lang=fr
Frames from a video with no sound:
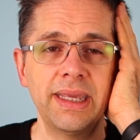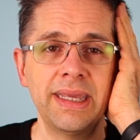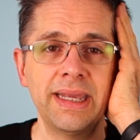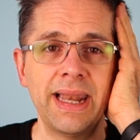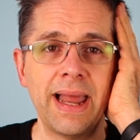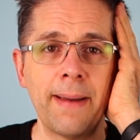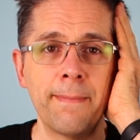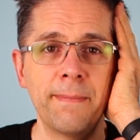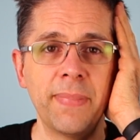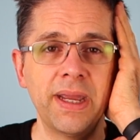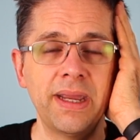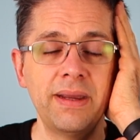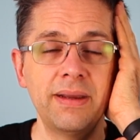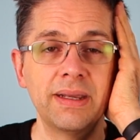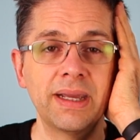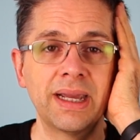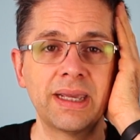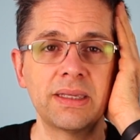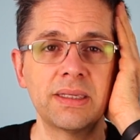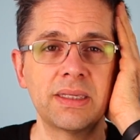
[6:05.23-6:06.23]
et la main
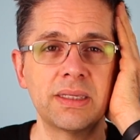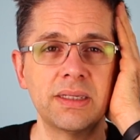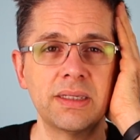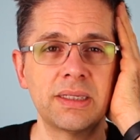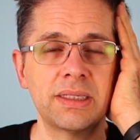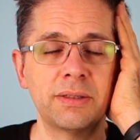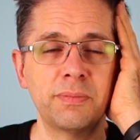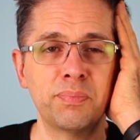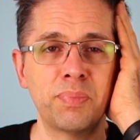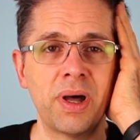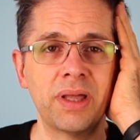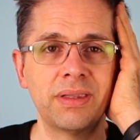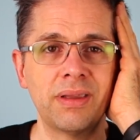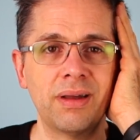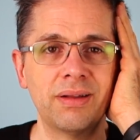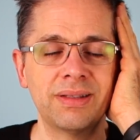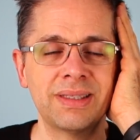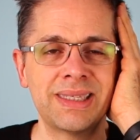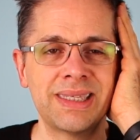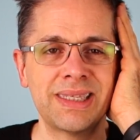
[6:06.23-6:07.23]
résiste
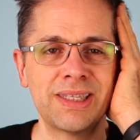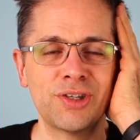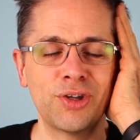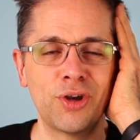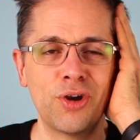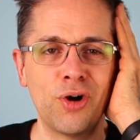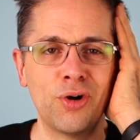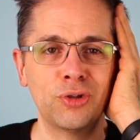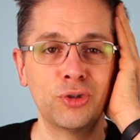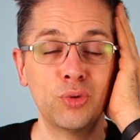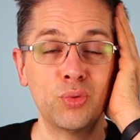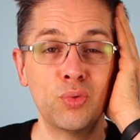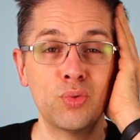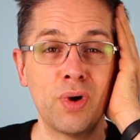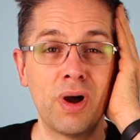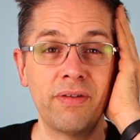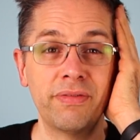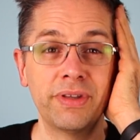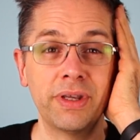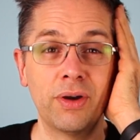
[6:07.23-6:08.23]
pendant 10 secondes ou
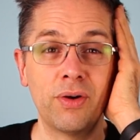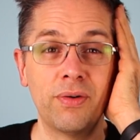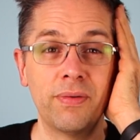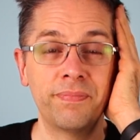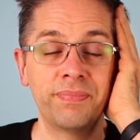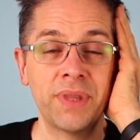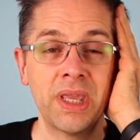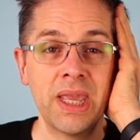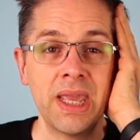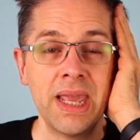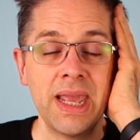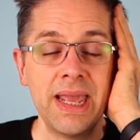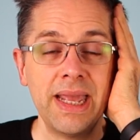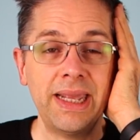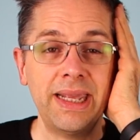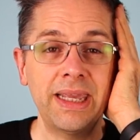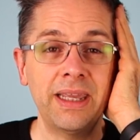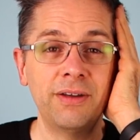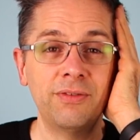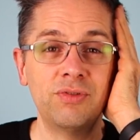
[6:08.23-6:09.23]
environ.
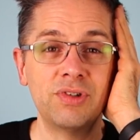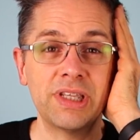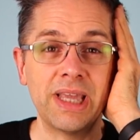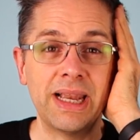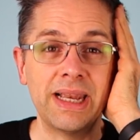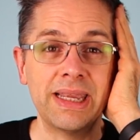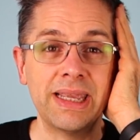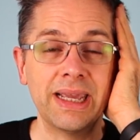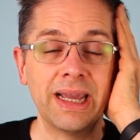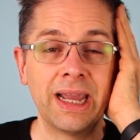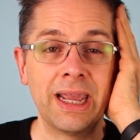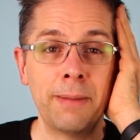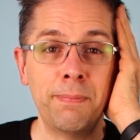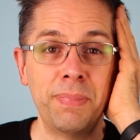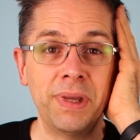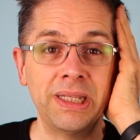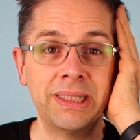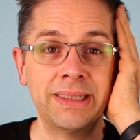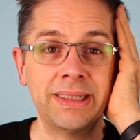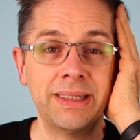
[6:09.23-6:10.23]
Et vous allez
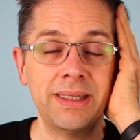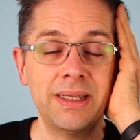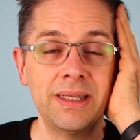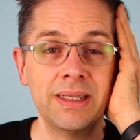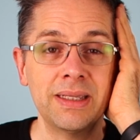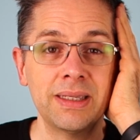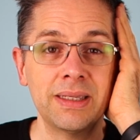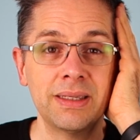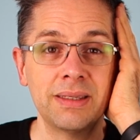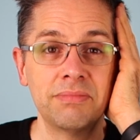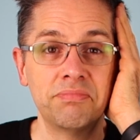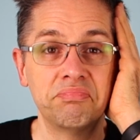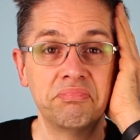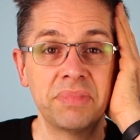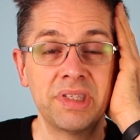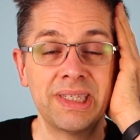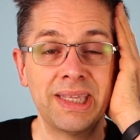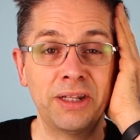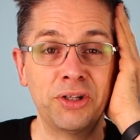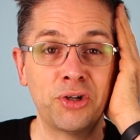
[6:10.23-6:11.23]
répéter
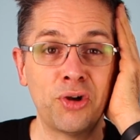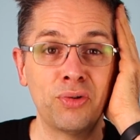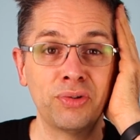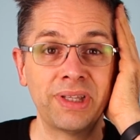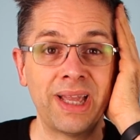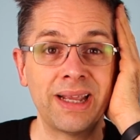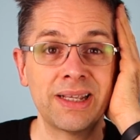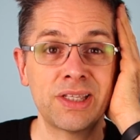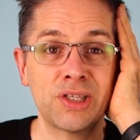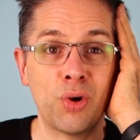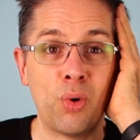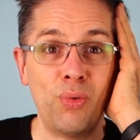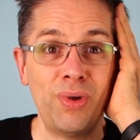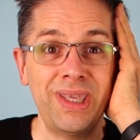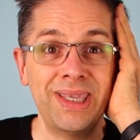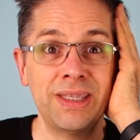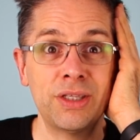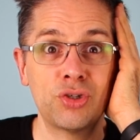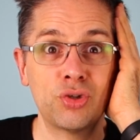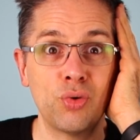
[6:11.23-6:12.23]
cette contraction
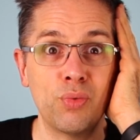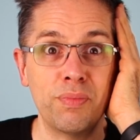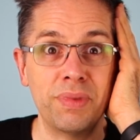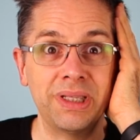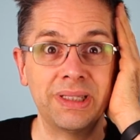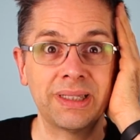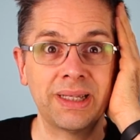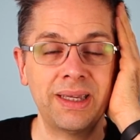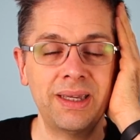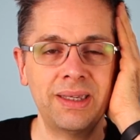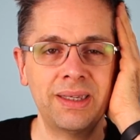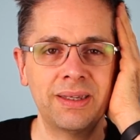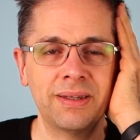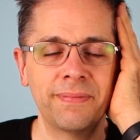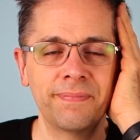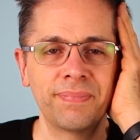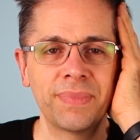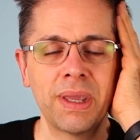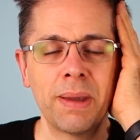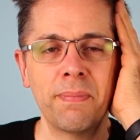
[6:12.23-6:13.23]
isométrique
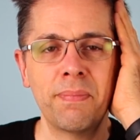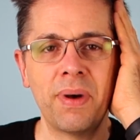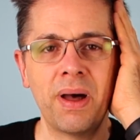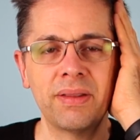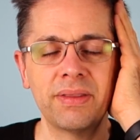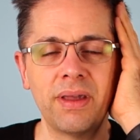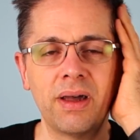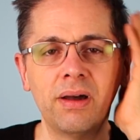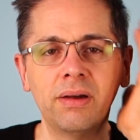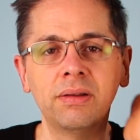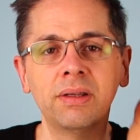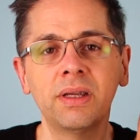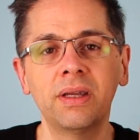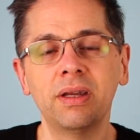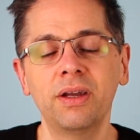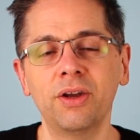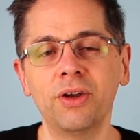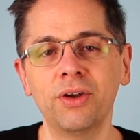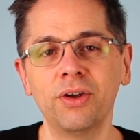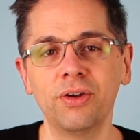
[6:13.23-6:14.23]
pendant
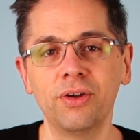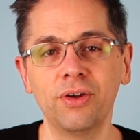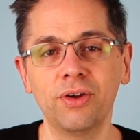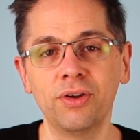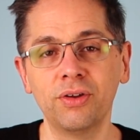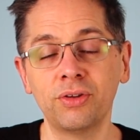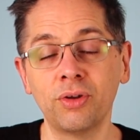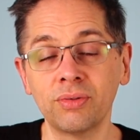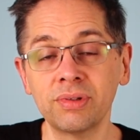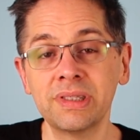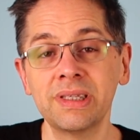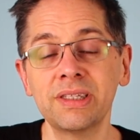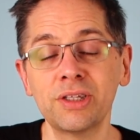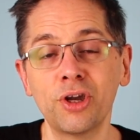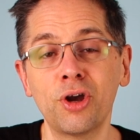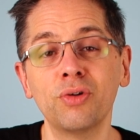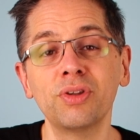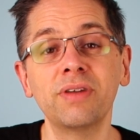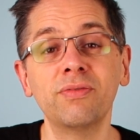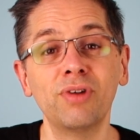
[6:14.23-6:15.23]
euh, donc 10
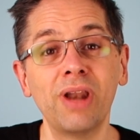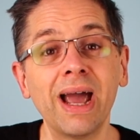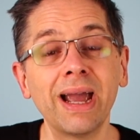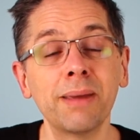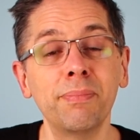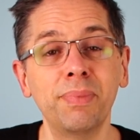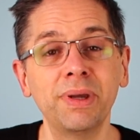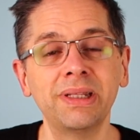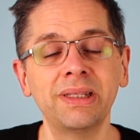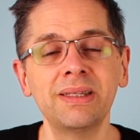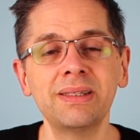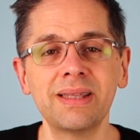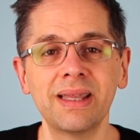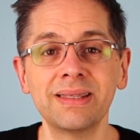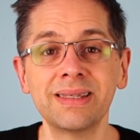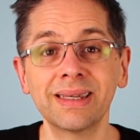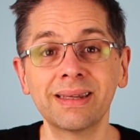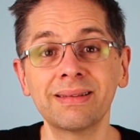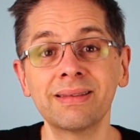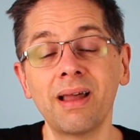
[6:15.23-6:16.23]
secondes et vous la répétez,
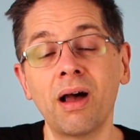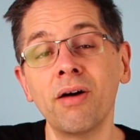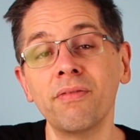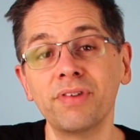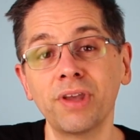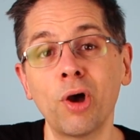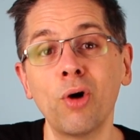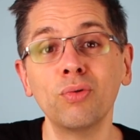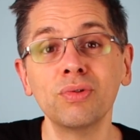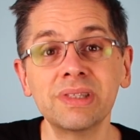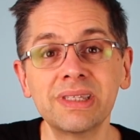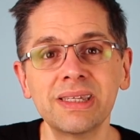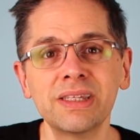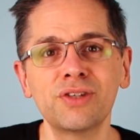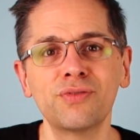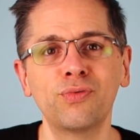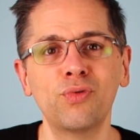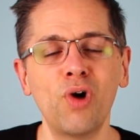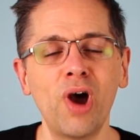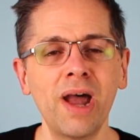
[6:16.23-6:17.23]
c'est-à-dire environ
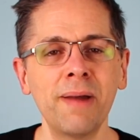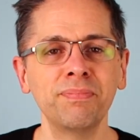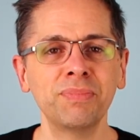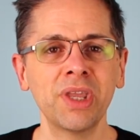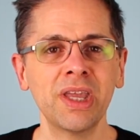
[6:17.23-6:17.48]
10 fois